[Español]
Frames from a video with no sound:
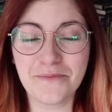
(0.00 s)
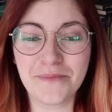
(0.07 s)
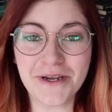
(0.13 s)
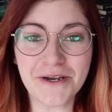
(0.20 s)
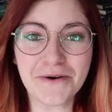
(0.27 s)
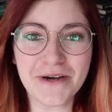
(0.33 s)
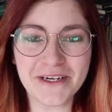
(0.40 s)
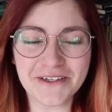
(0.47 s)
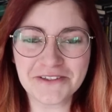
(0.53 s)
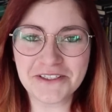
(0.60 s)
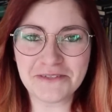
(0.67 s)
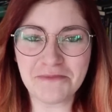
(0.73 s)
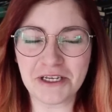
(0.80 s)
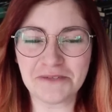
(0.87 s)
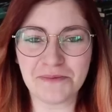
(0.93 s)
Pero bueno,
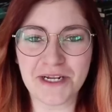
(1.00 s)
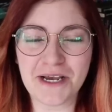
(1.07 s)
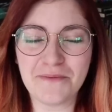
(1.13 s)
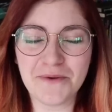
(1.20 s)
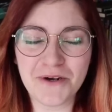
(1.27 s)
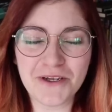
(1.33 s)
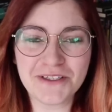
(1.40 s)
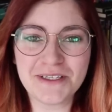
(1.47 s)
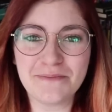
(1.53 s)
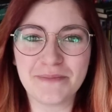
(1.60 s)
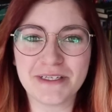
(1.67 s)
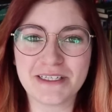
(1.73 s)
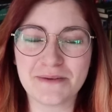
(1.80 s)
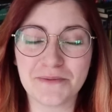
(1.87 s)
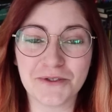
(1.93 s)
sin más preámbulos,
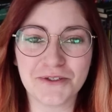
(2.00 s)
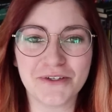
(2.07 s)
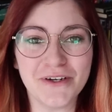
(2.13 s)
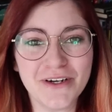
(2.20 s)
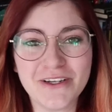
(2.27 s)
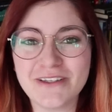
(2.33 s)
empecemos con